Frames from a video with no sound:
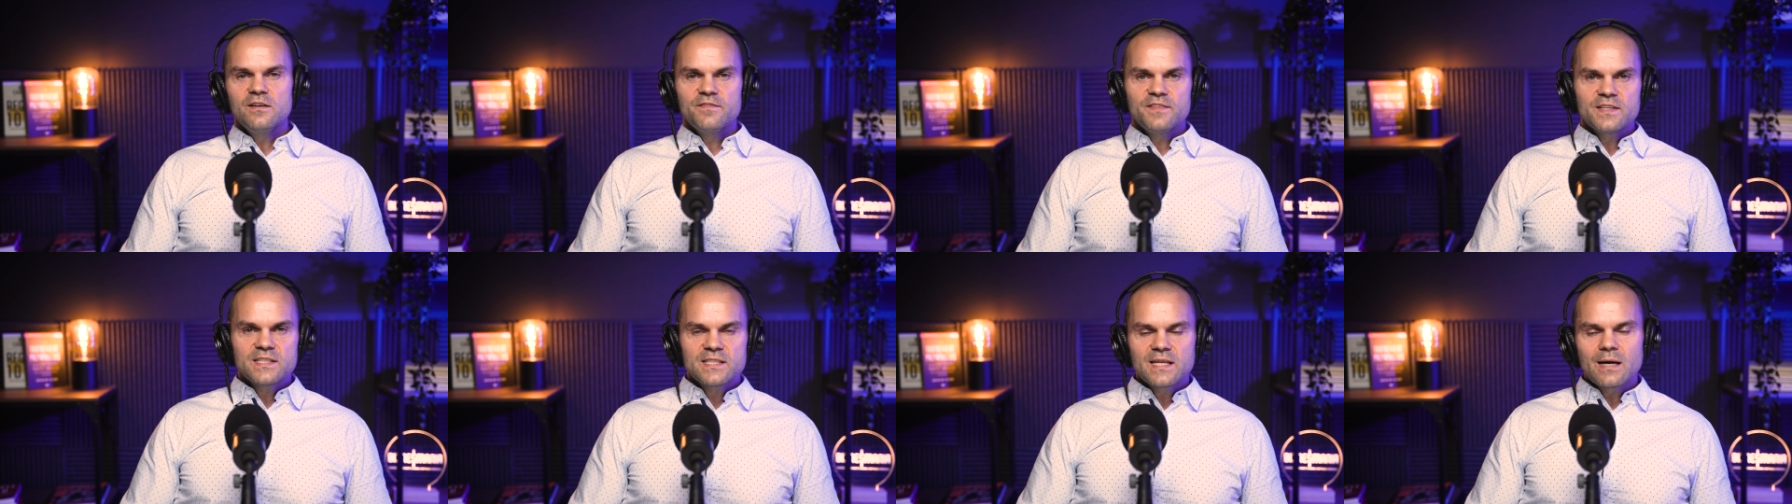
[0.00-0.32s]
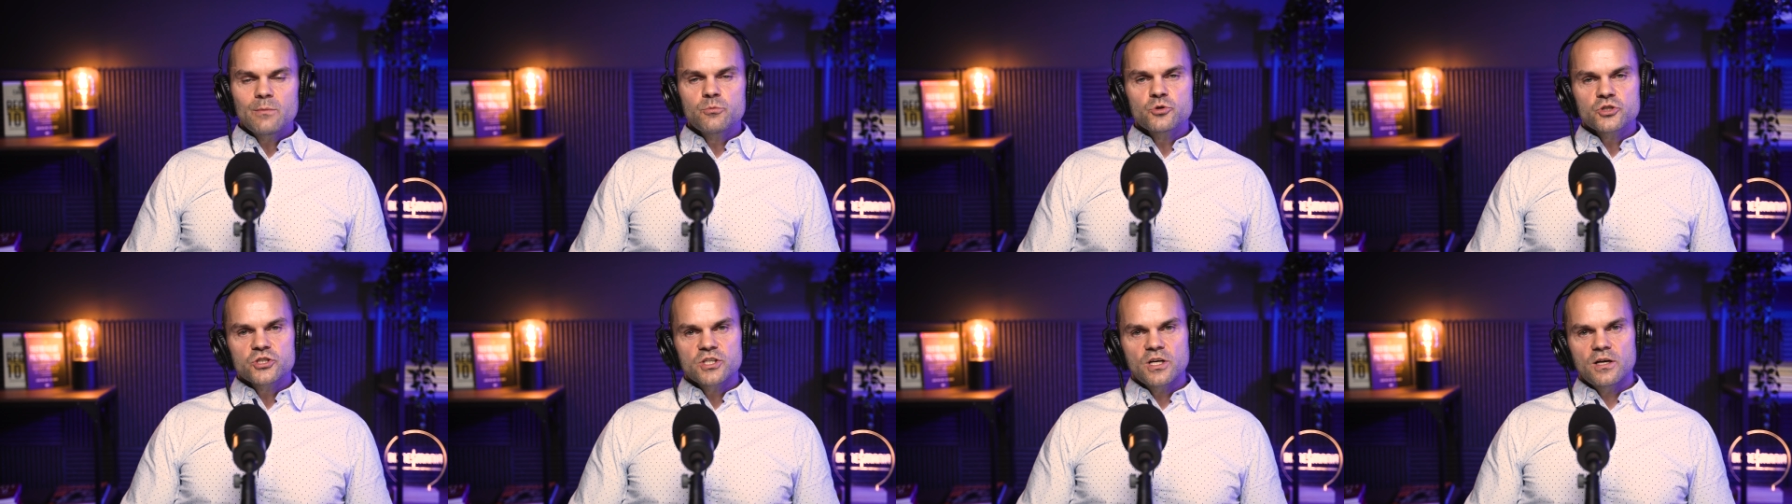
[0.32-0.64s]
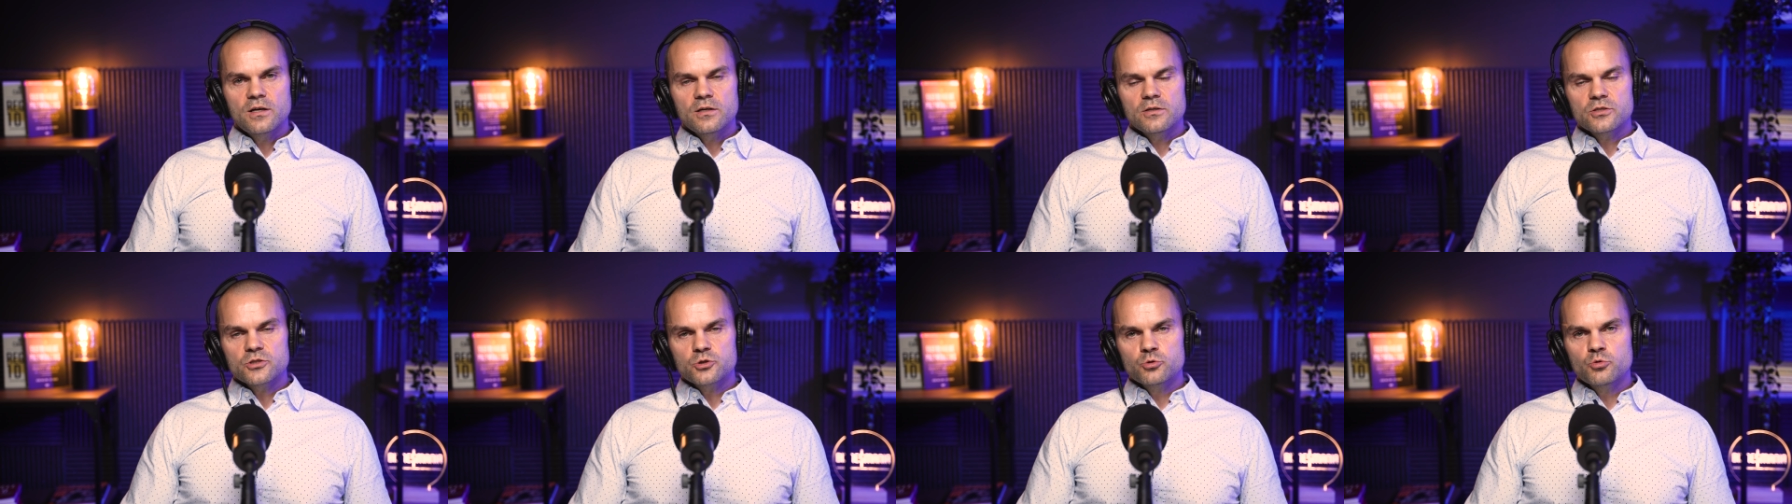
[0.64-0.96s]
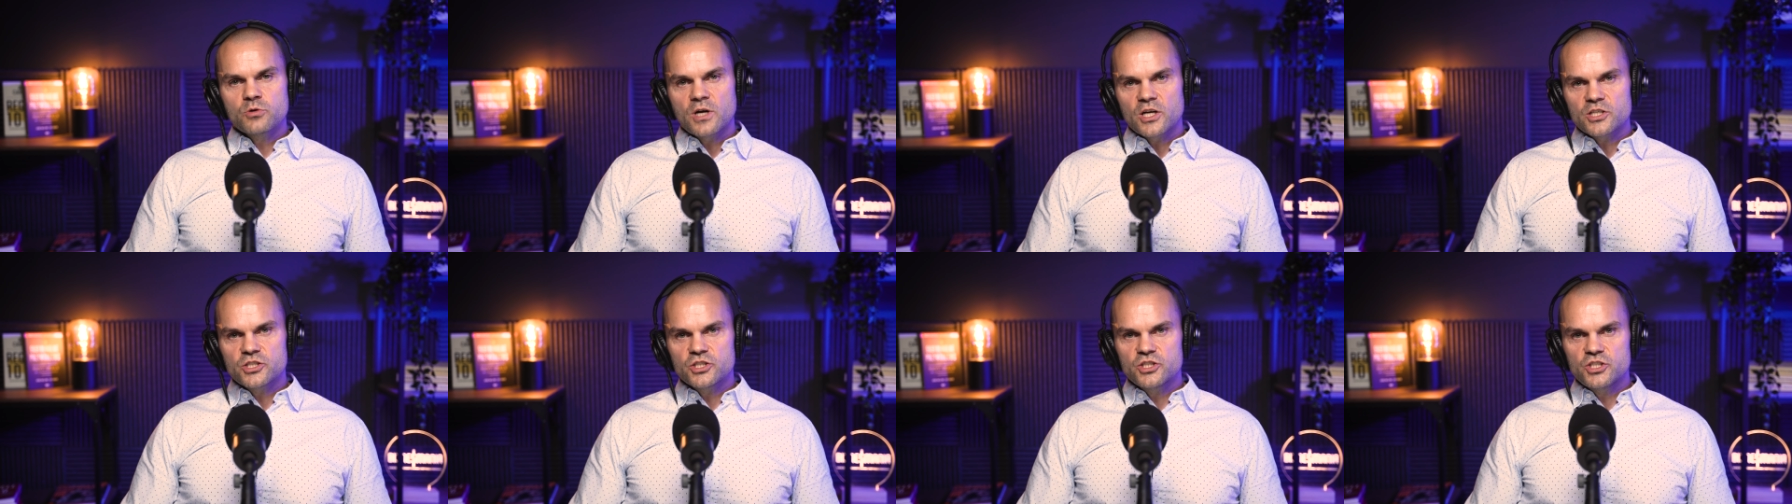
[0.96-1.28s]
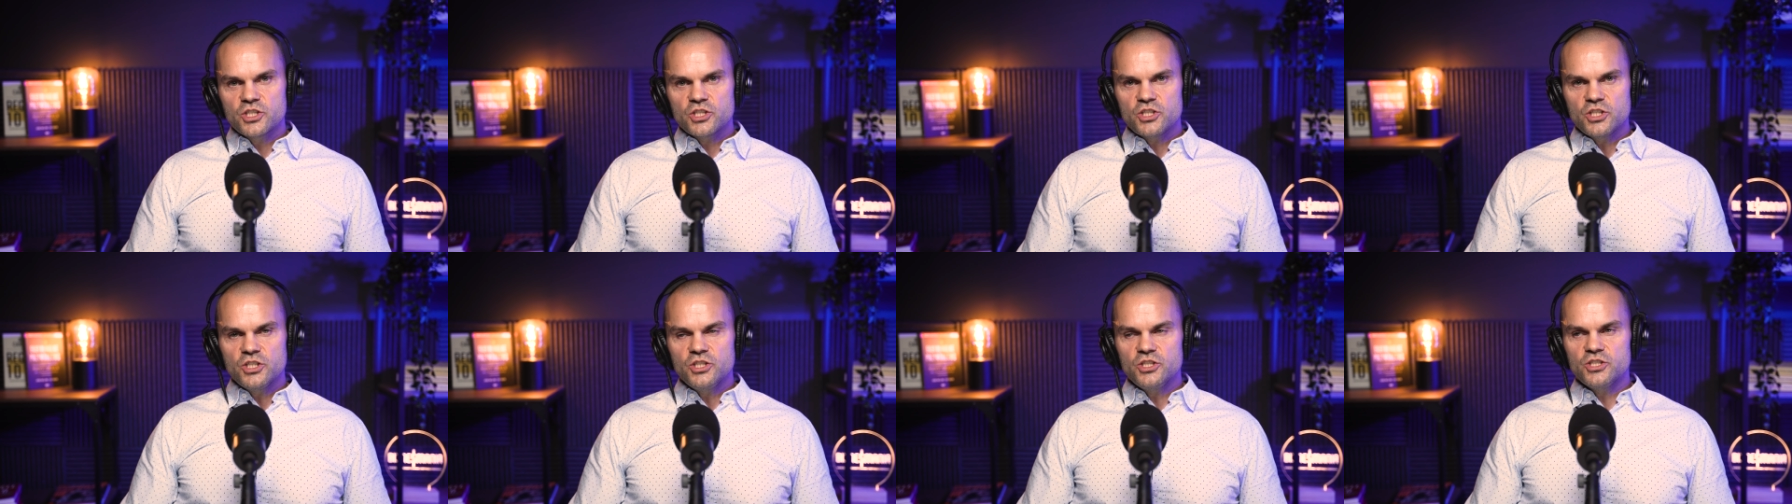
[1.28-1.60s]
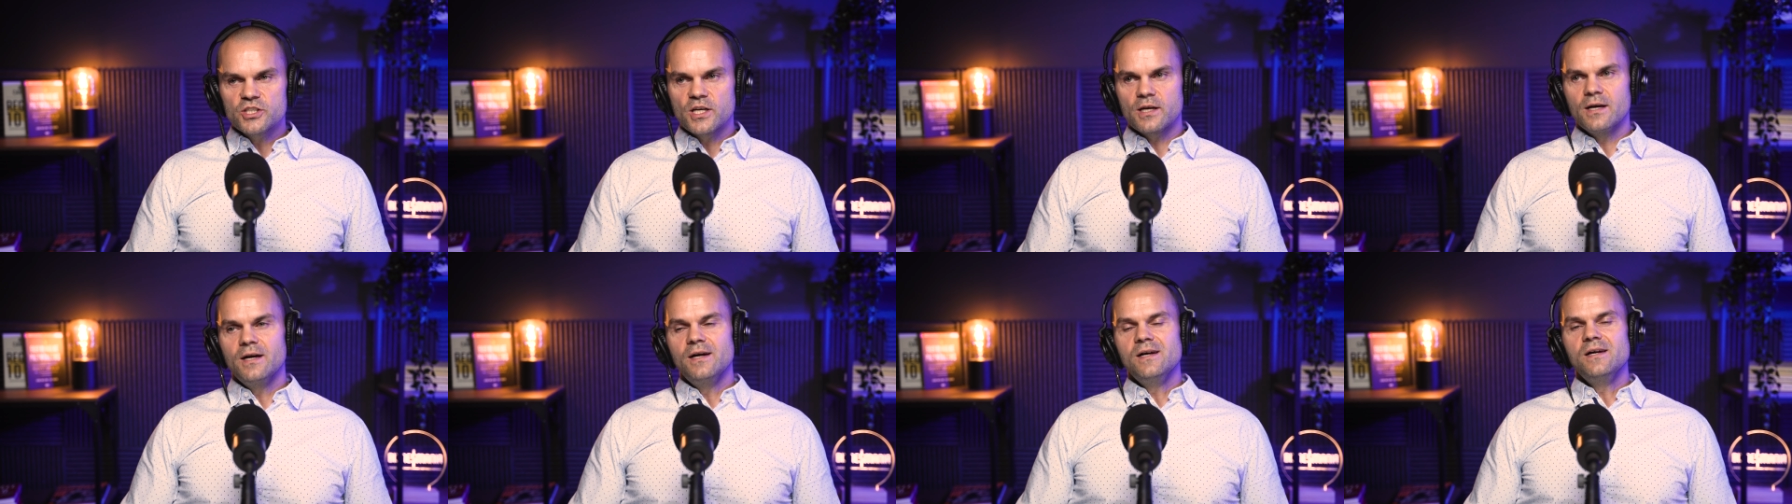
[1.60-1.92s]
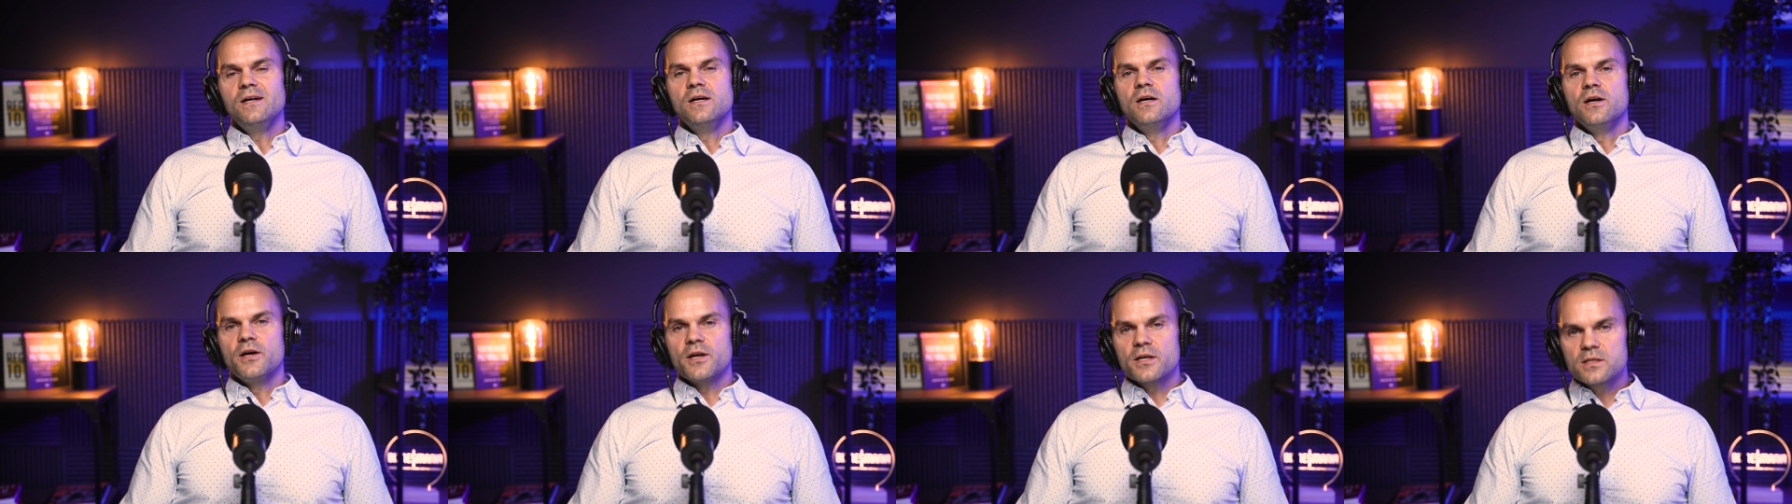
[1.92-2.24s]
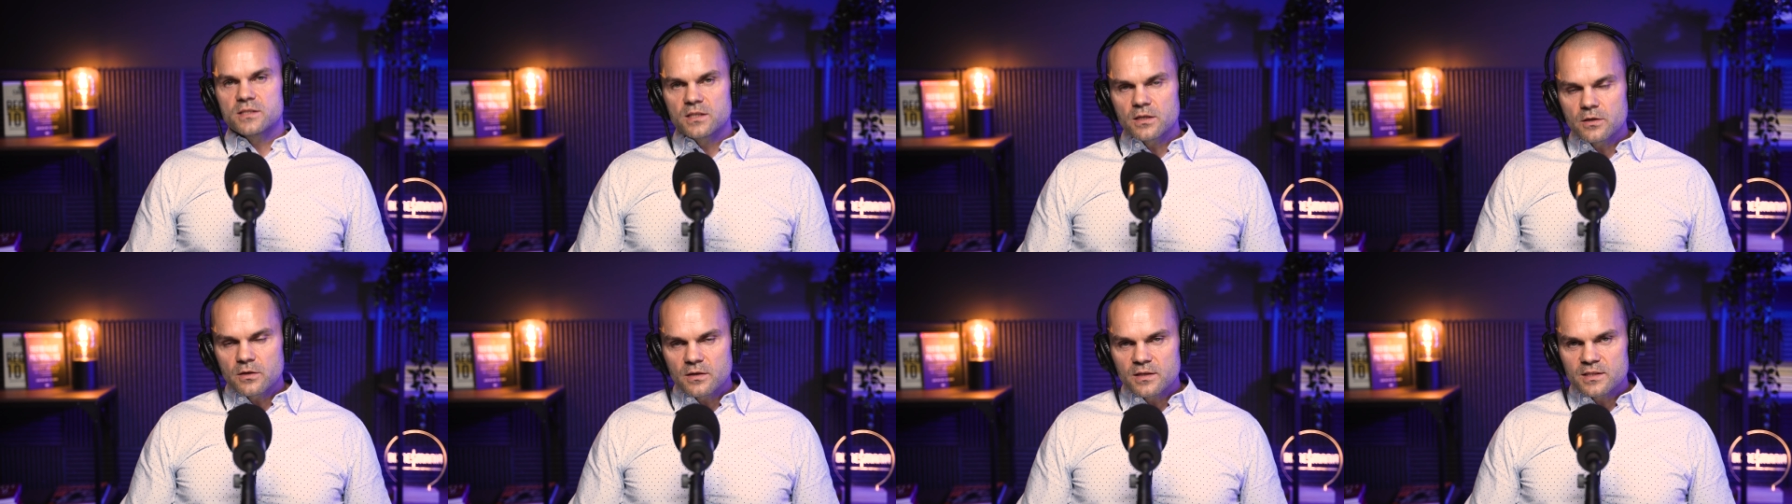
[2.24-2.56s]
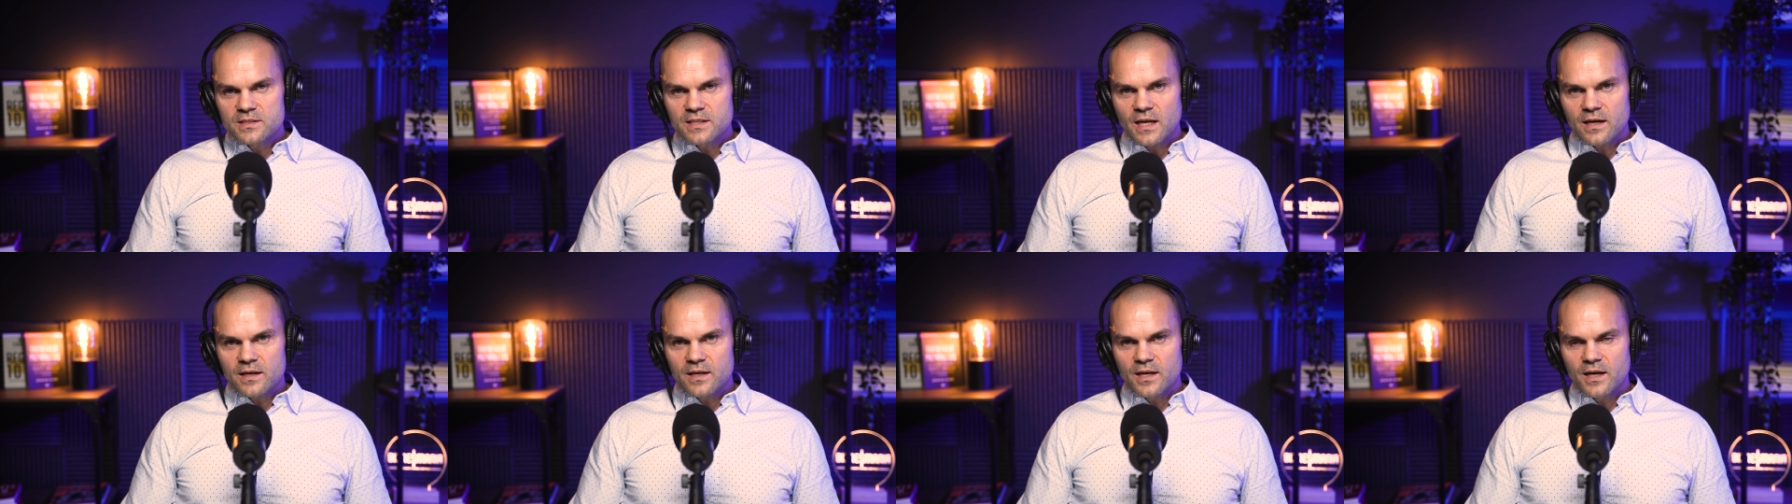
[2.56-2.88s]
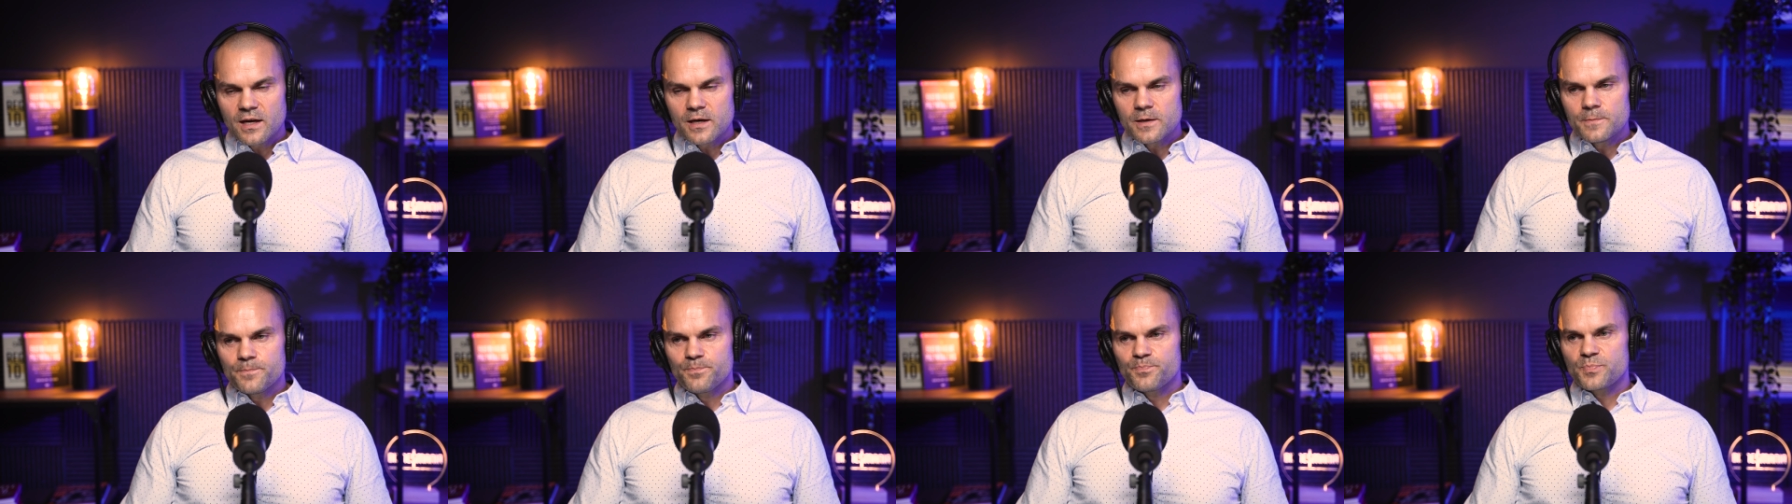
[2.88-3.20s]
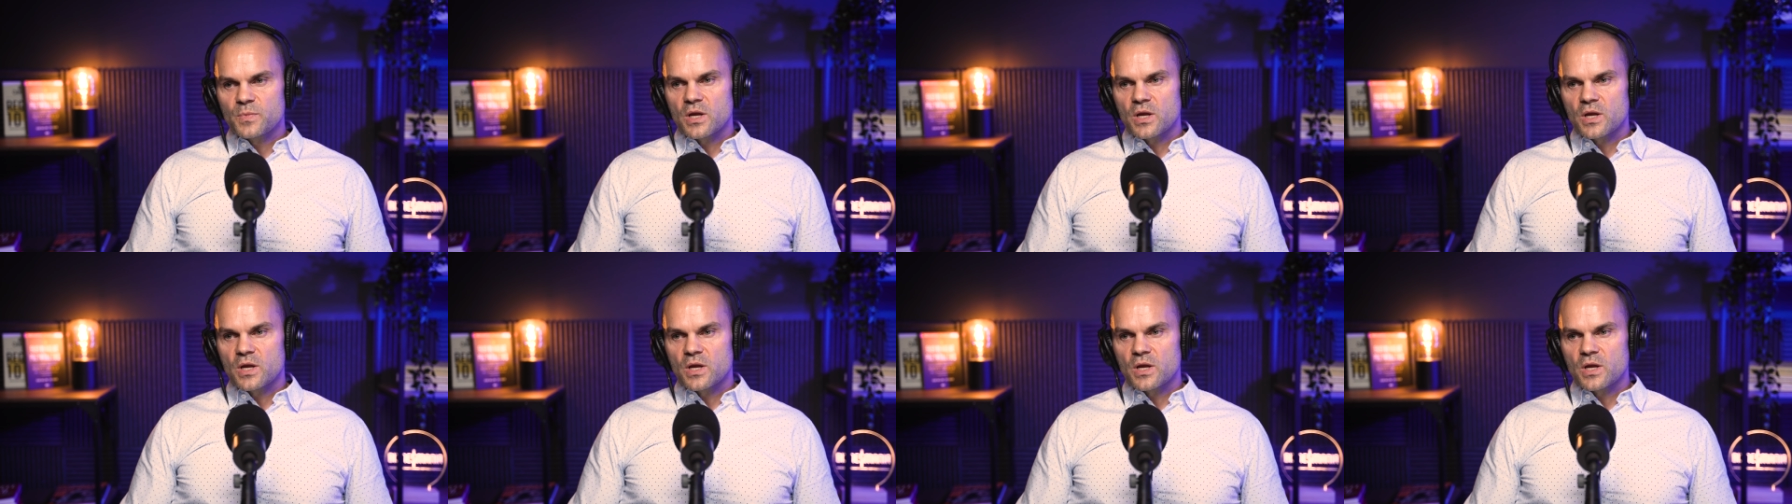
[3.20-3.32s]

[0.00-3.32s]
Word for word: więc ja muszę szukać gdzieś indziej. Ryzyko jest takie,